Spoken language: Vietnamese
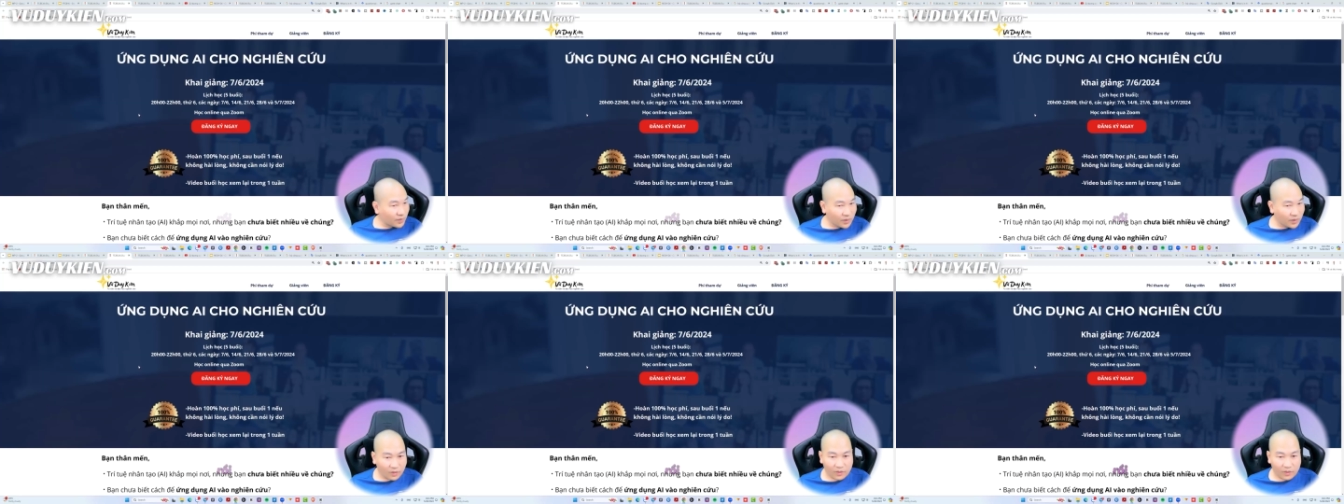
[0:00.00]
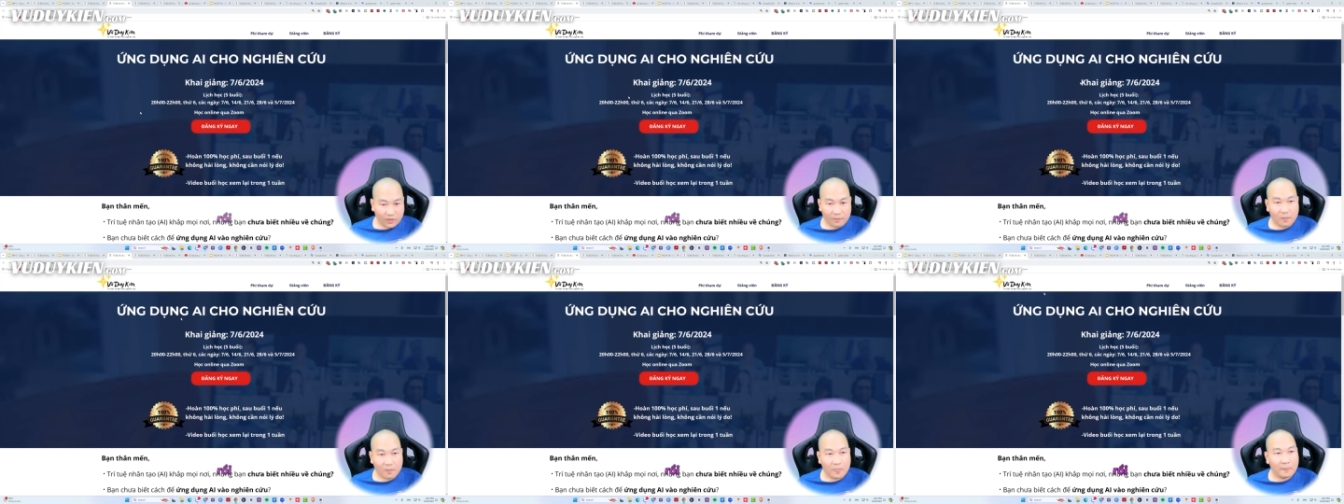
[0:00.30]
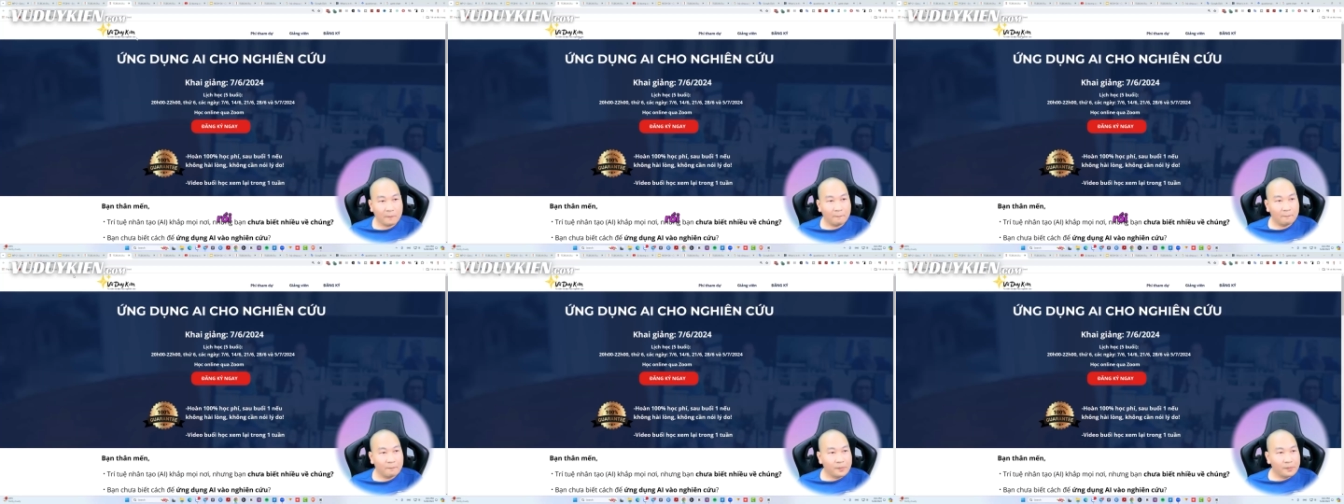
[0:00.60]
Rồi.
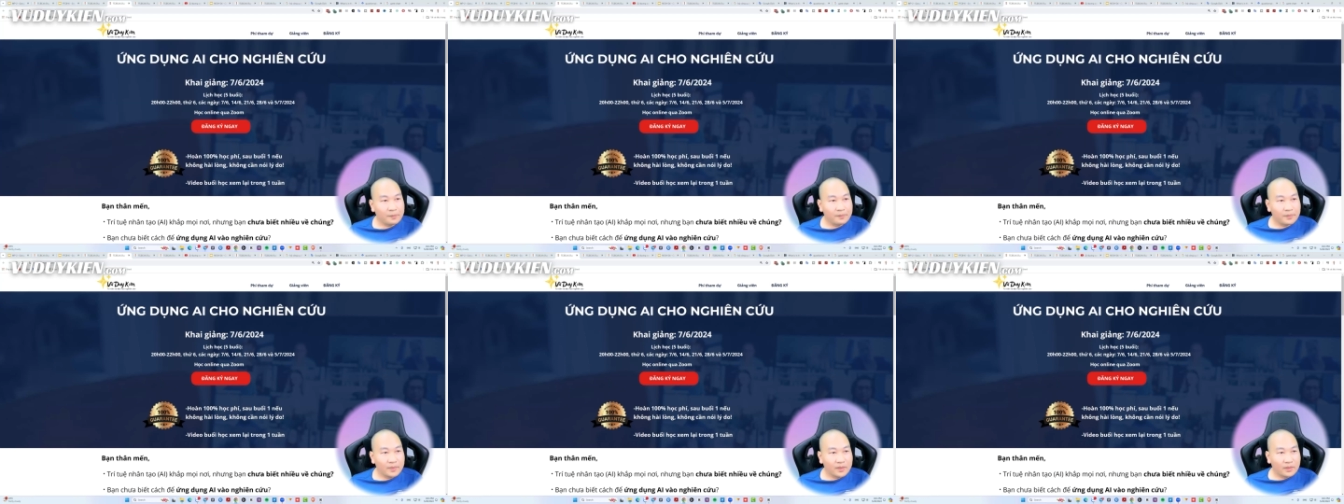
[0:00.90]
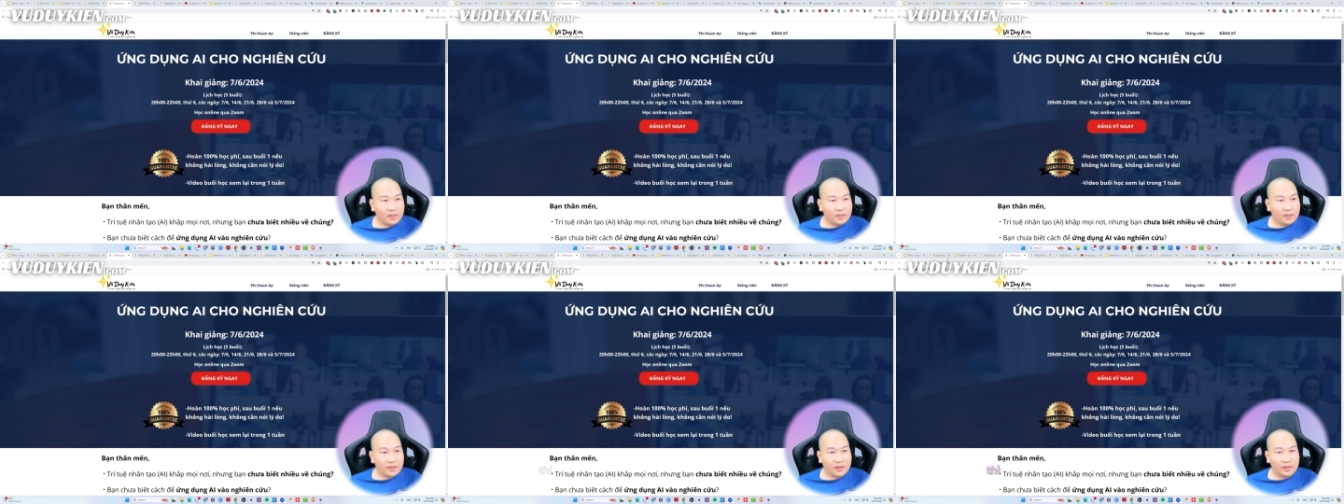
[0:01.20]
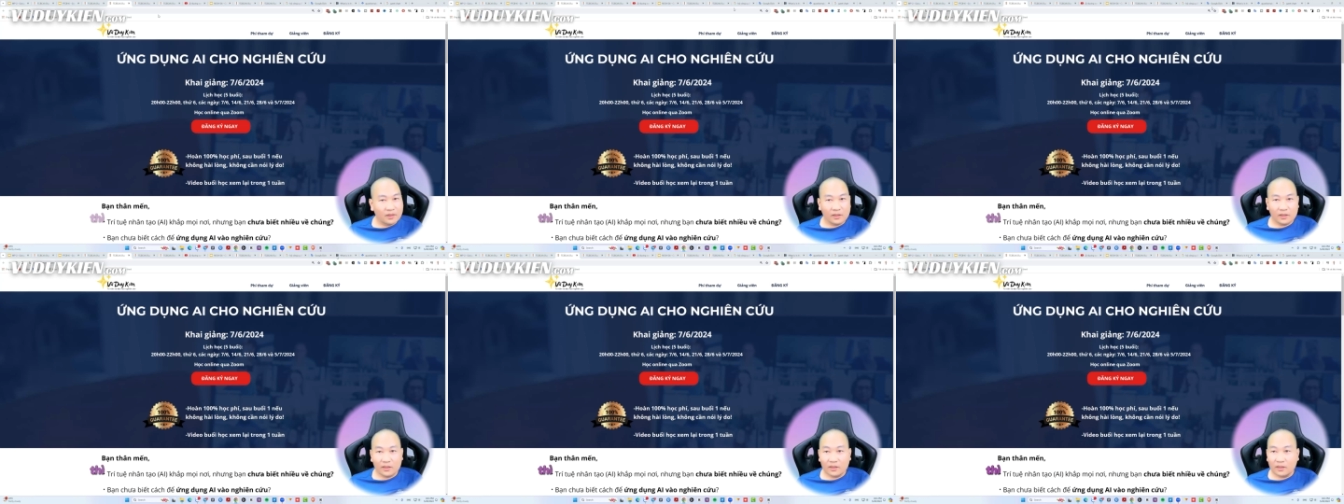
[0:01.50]

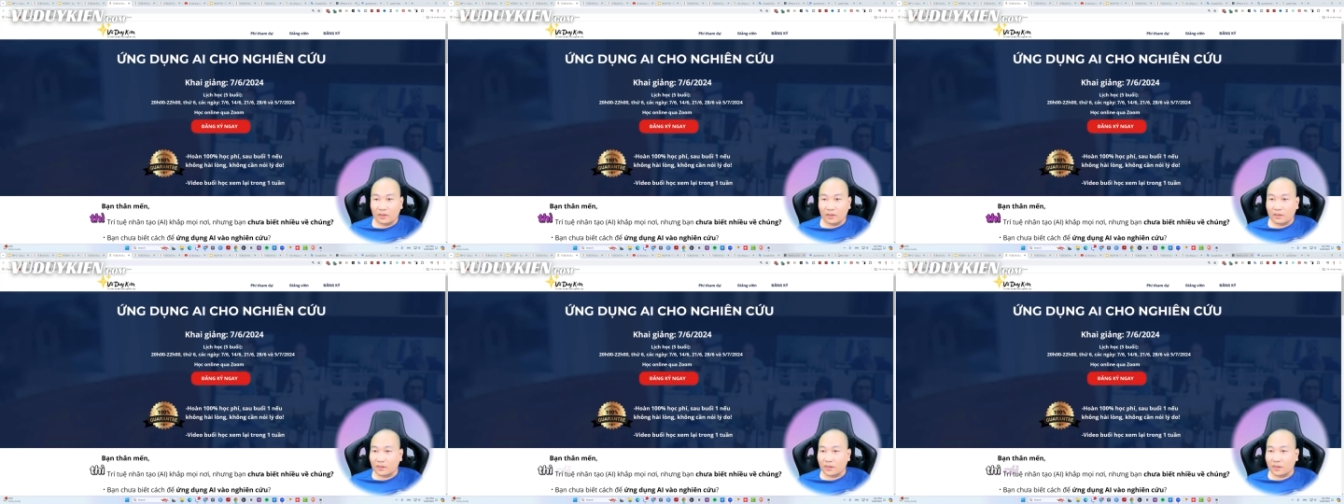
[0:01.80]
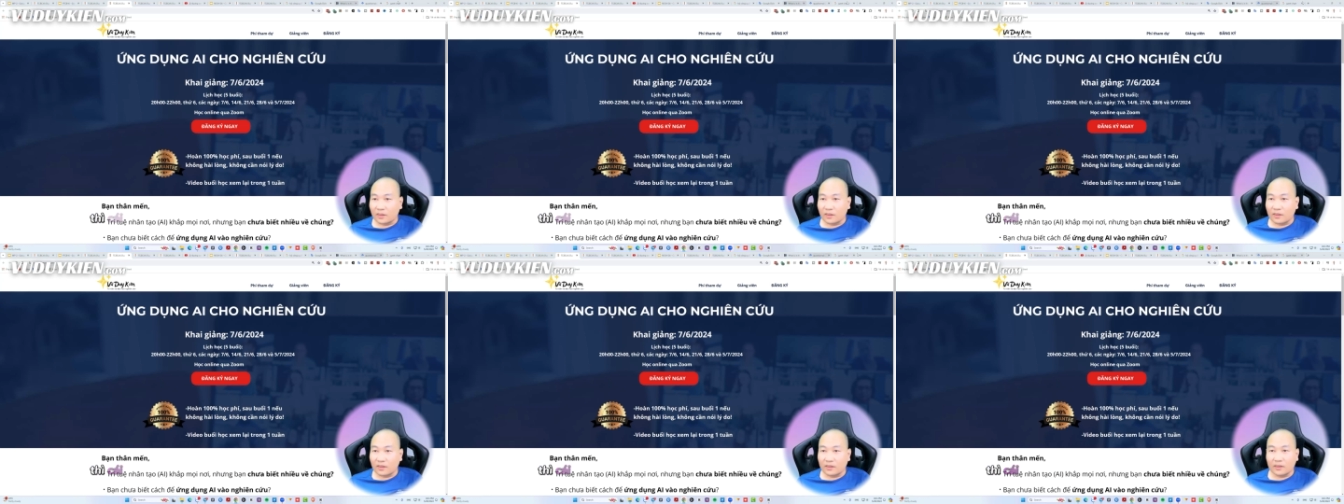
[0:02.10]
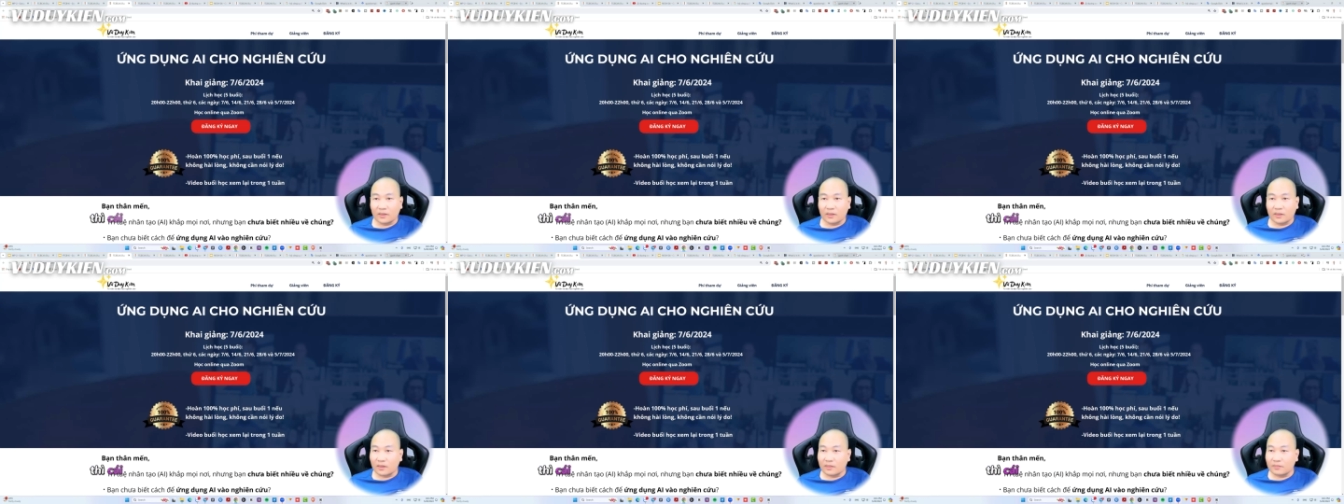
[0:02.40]
Thế thì
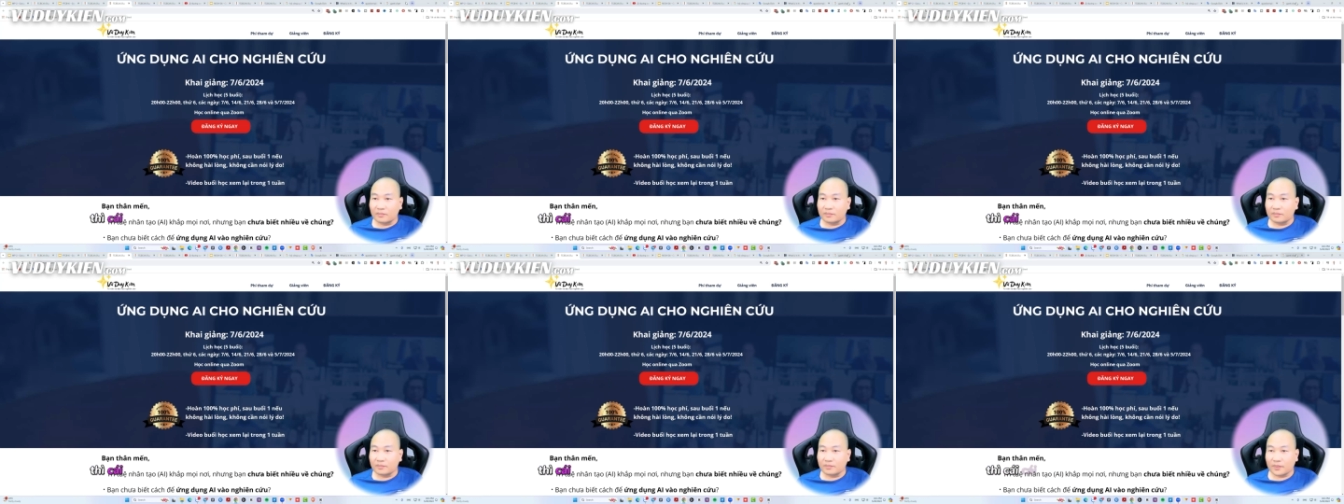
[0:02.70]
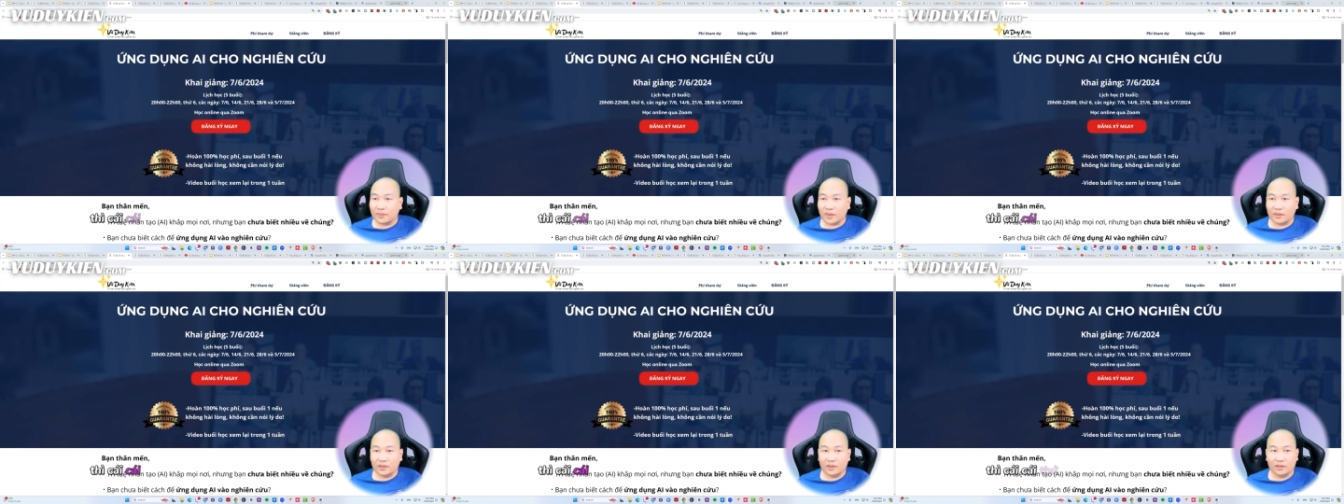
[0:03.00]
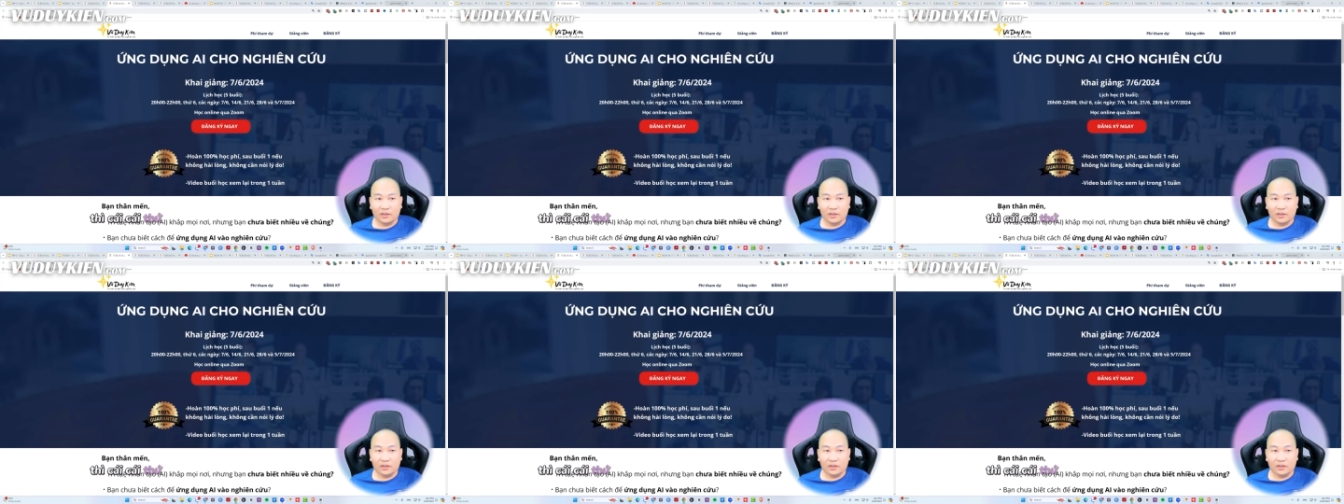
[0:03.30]
cái